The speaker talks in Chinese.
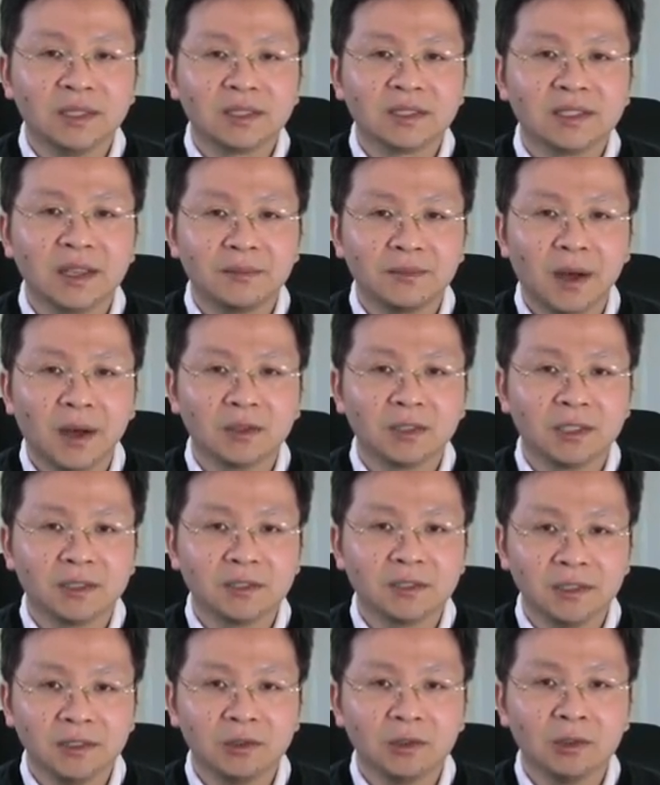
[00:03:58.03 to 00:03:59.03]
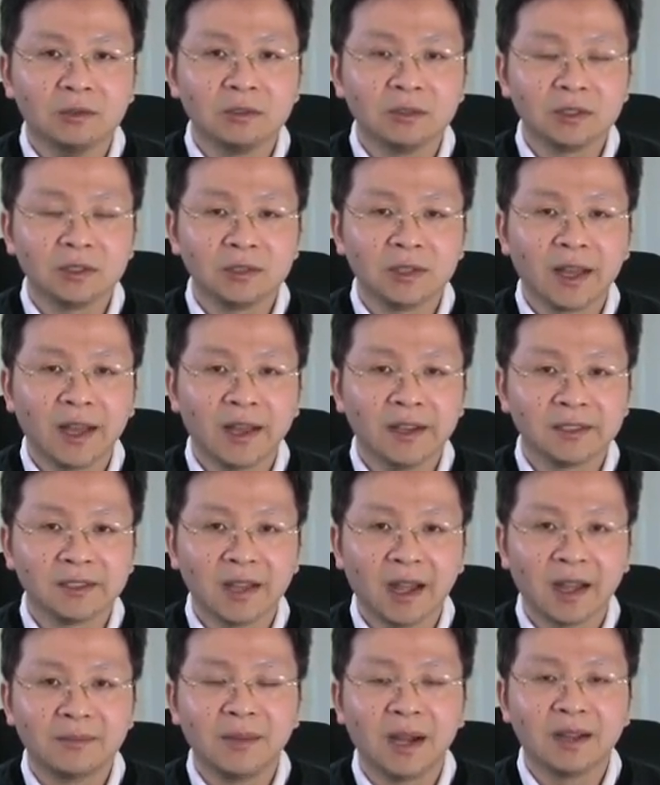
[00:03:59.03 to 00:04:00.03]
先保证一中就开始
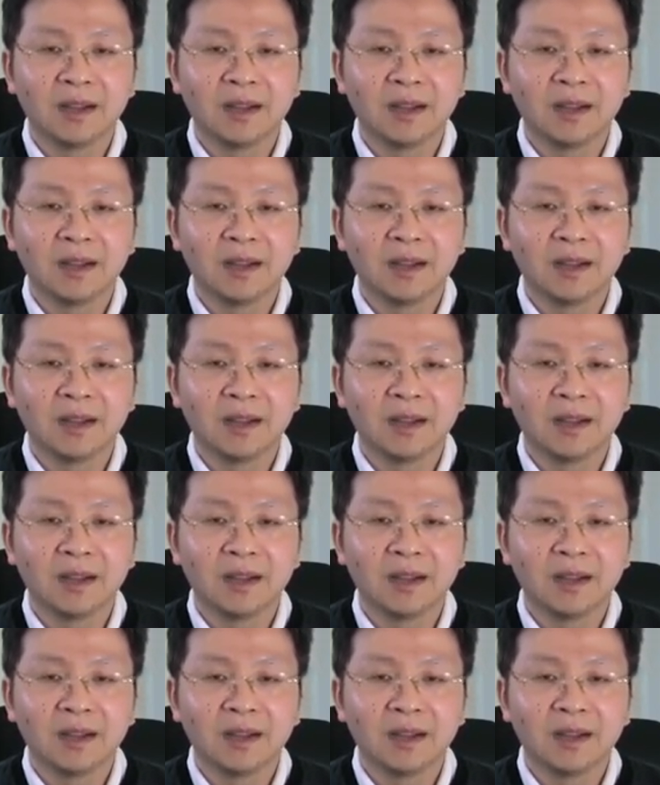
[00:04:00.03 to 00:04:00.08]
谈